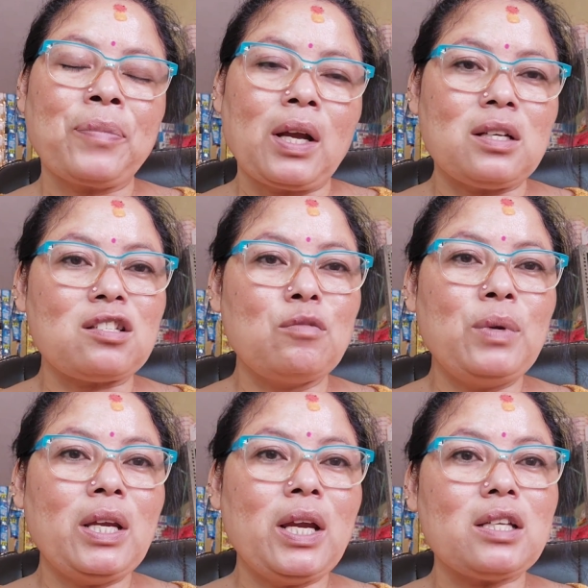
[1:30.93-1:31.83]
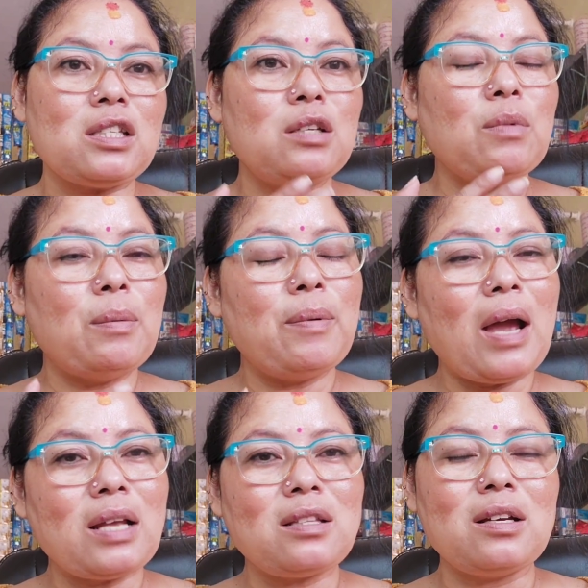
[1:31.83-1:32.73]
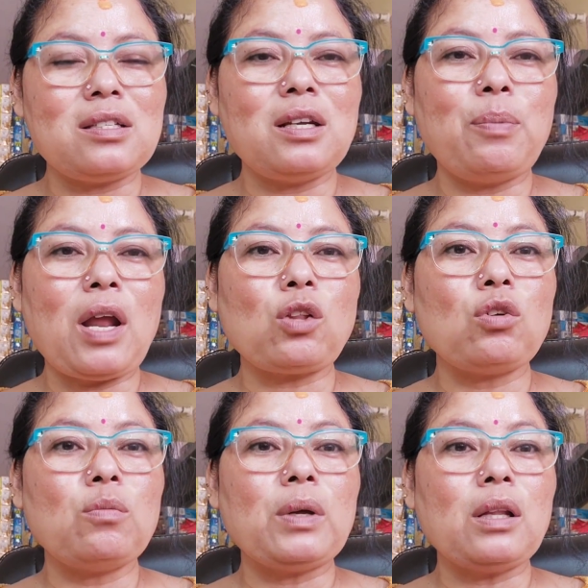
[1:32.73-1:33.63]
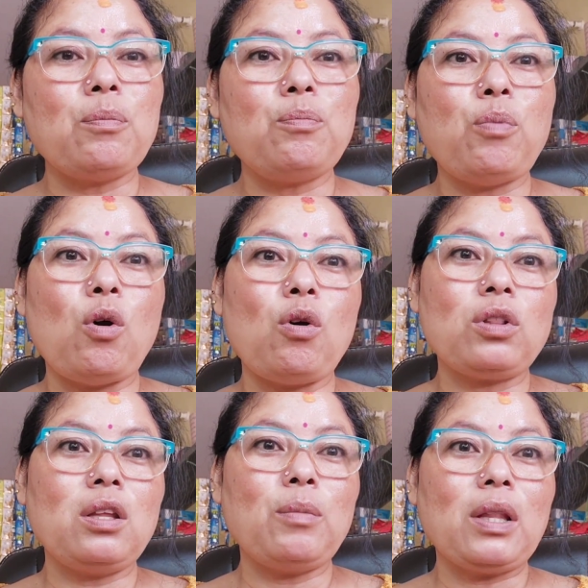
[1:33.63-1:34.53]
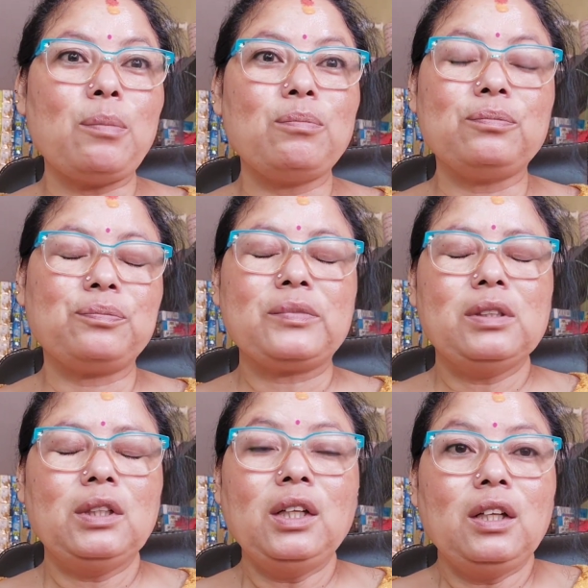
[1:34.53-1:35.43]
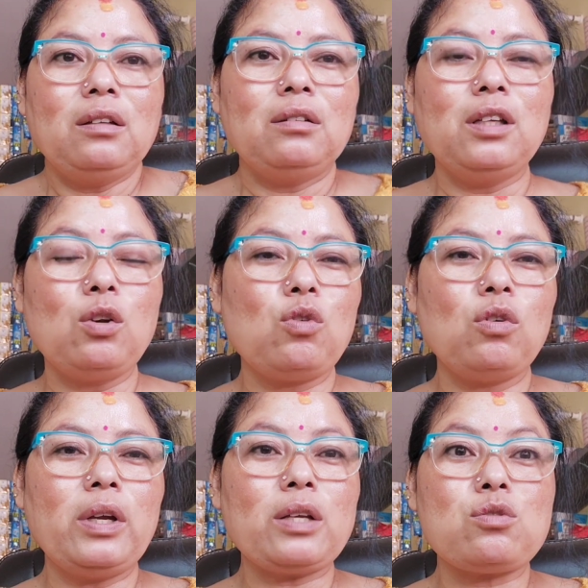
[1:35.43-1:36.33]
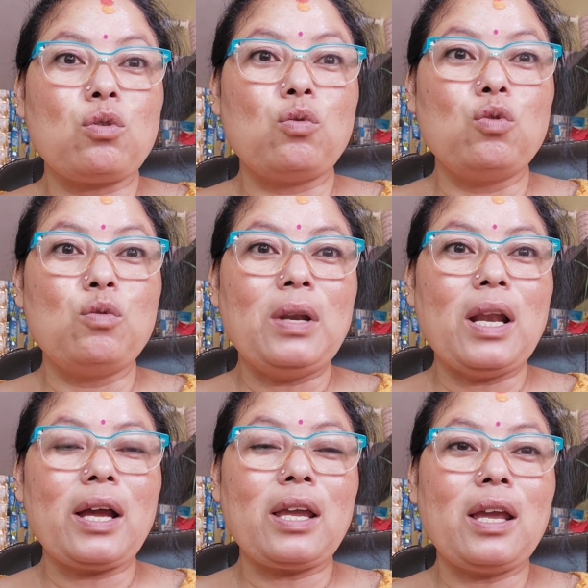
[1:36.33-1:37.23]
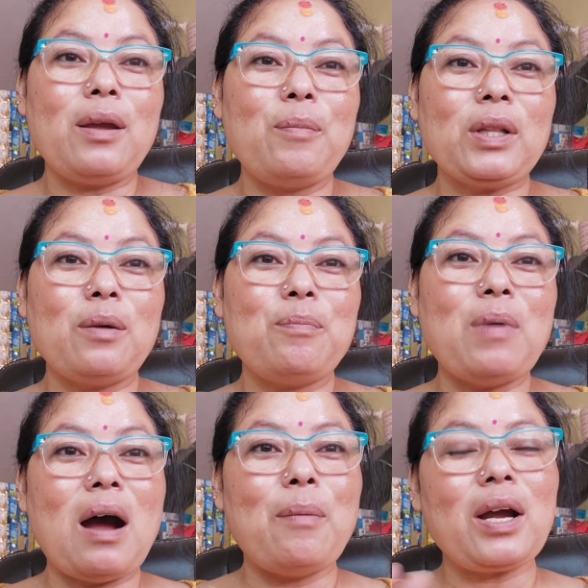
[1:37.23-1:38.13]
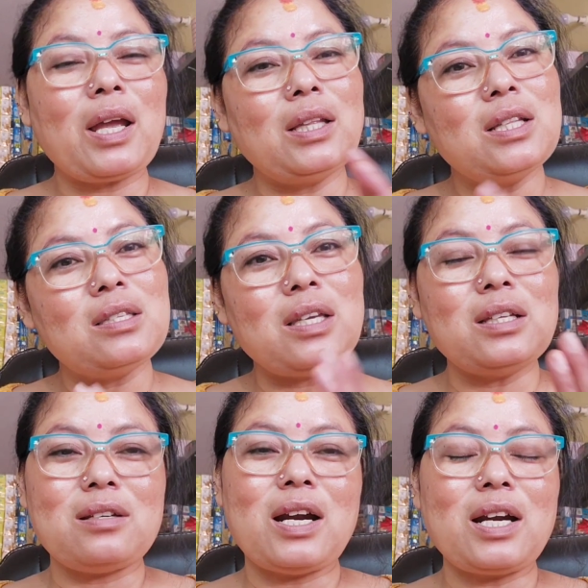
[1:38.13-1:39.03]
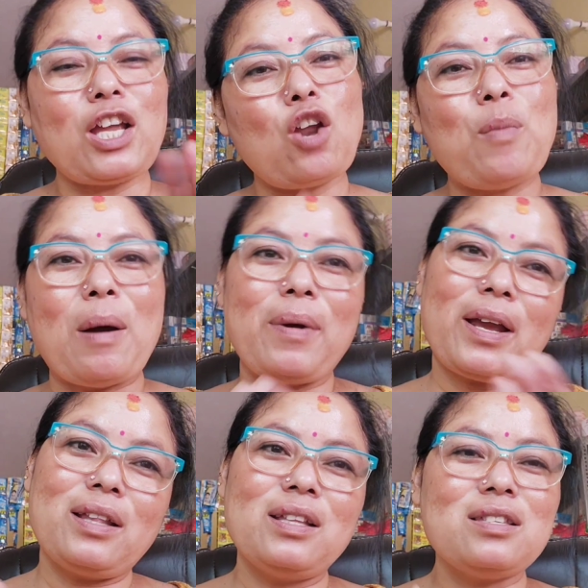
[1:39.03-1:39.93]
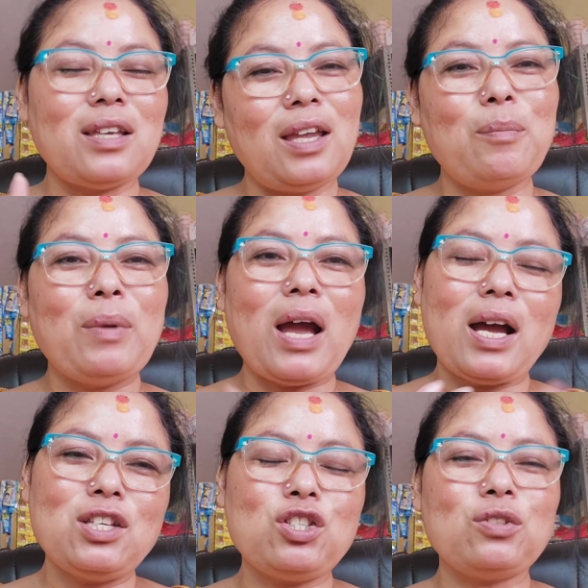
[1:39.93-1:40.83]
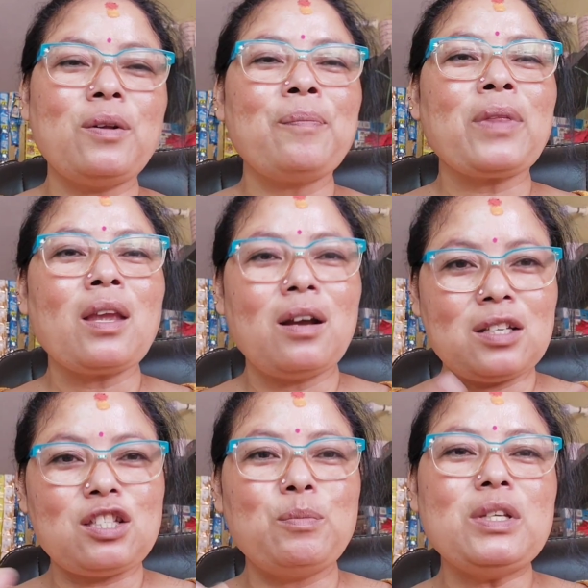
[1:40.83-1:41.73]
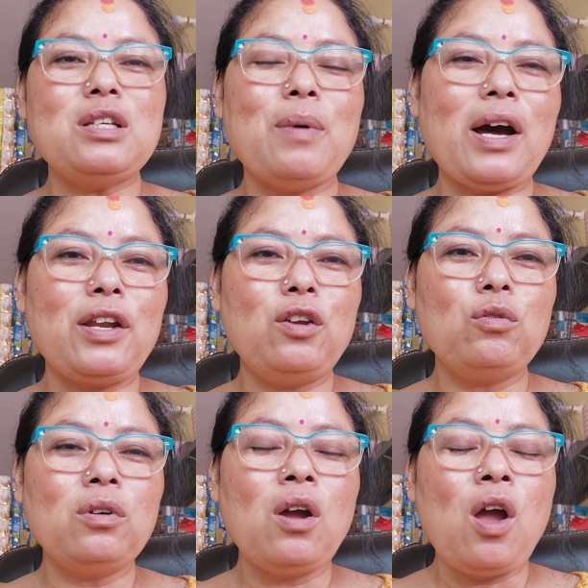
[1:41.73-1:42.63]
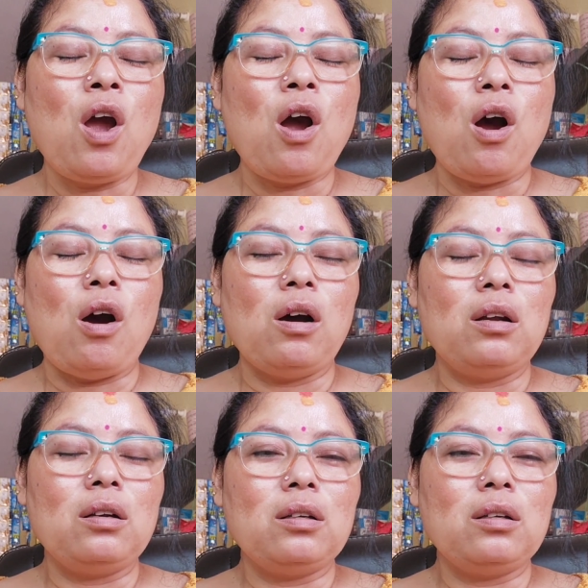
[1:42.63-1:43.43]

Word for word: अष्टमी है अष्टमी में भी आज थर्सडे पड़ा तो मतलब बहुत ही मतलब दिल को एक सुकून मिला कि मतलब बाबा के दिन से ही स्टार्ट किया और बाबा के दिन से ही मैं आज अष्टमी जिमा रही हूँ और